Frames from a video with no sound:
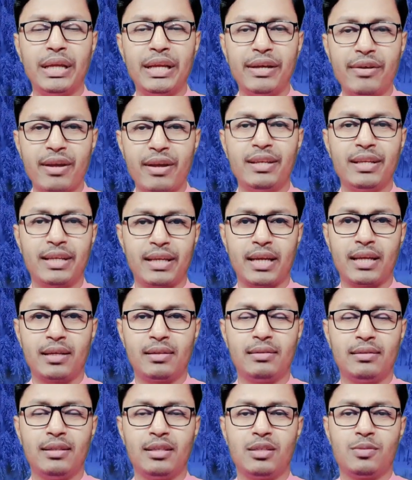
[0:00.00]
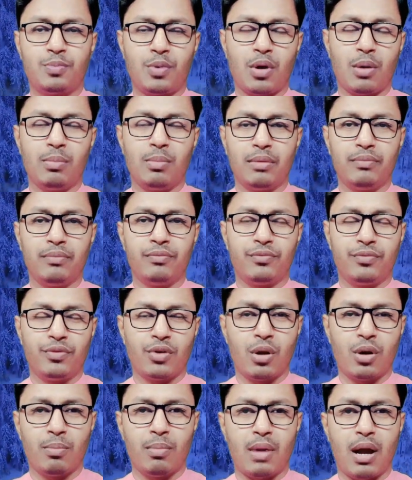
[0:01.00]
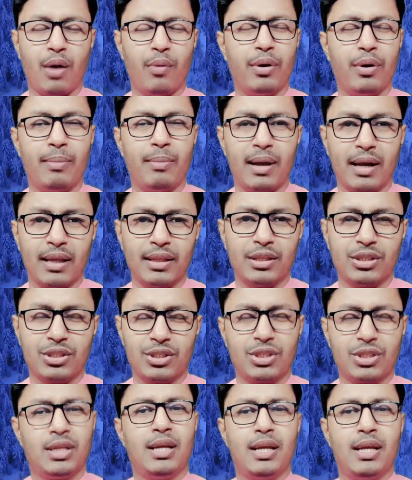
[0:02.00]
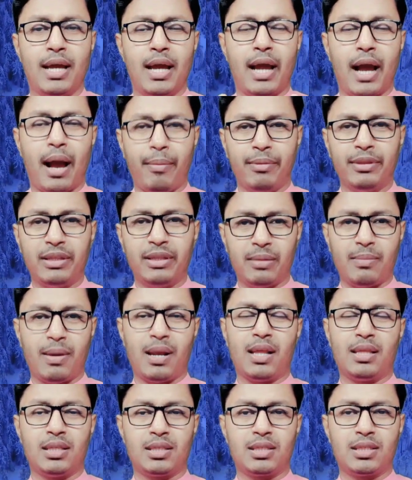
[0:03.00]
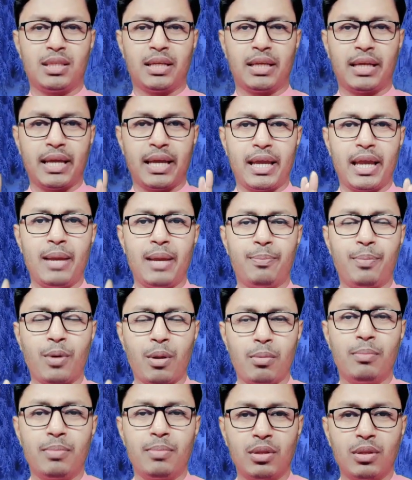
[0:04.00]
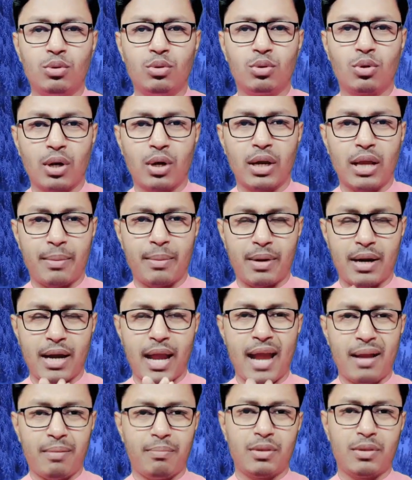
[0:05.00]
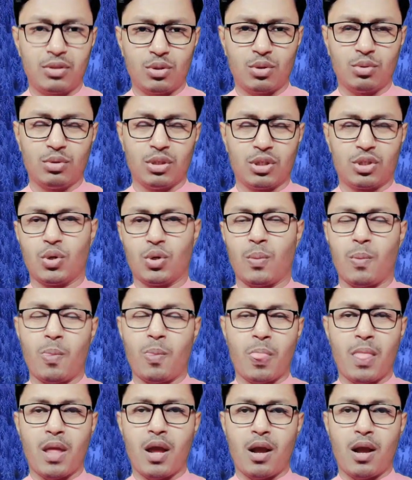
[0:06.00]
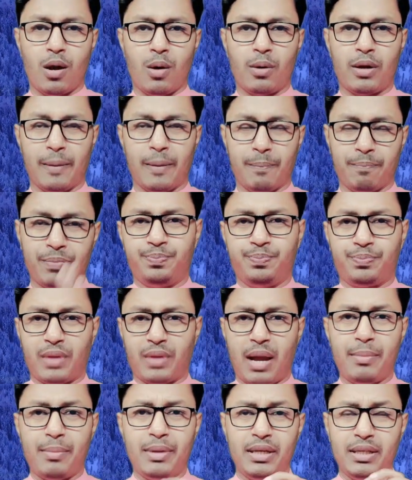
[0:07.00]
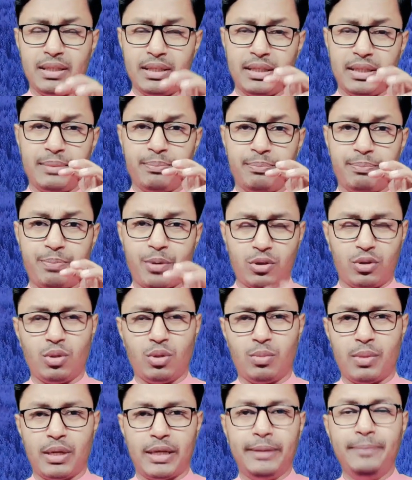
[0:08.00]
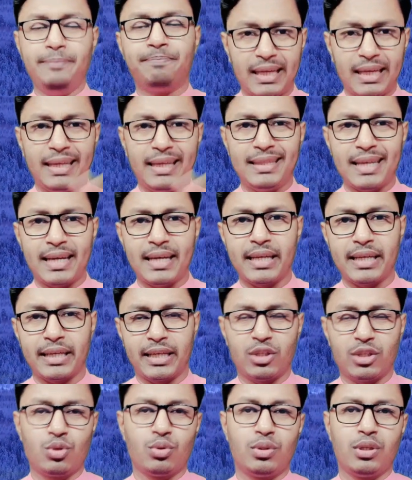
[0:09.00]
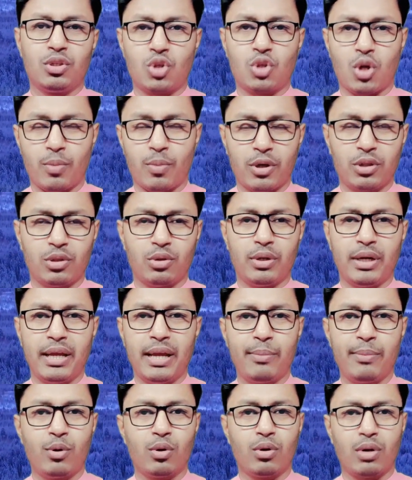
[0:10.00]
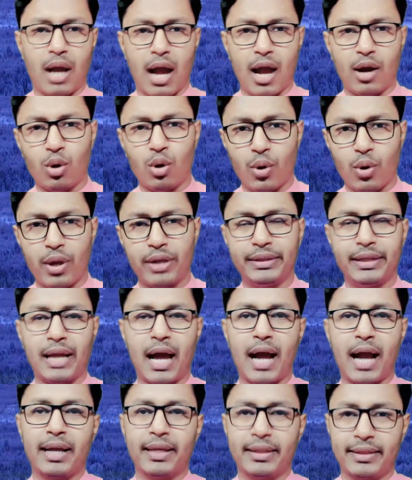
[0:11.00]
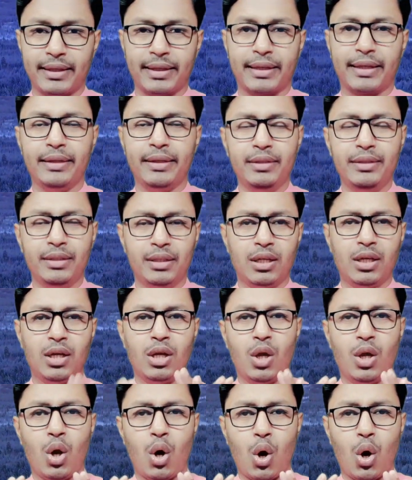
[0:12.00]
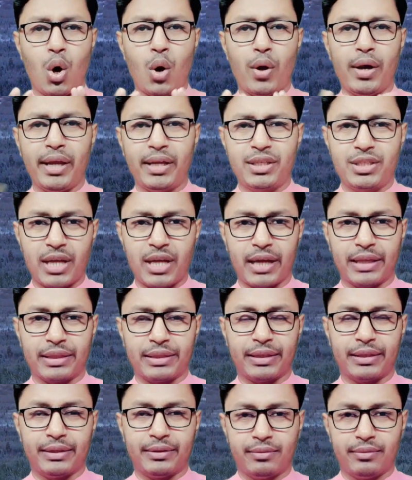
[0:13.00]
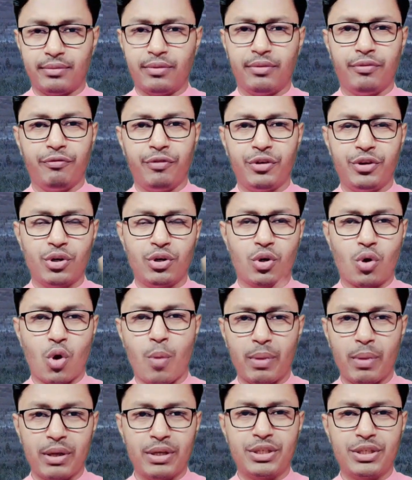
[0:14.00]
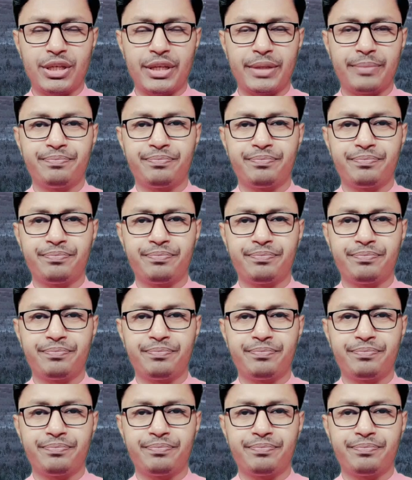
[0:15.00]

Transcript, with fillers: eradicate this problem from our Bangladesh. আমাদের বাংলাদেশ থেকে এই প্রবলেমটা দূর করাই আমার একমাত্র উদ্দেশ্য ওকে আমি বর্তমানে ইদানিং কিছুদিন সময় ধরে এবং আরও কয়েকদিন আগের থেকে অনেক জায়গাতে ভিডিওর কমেন্টে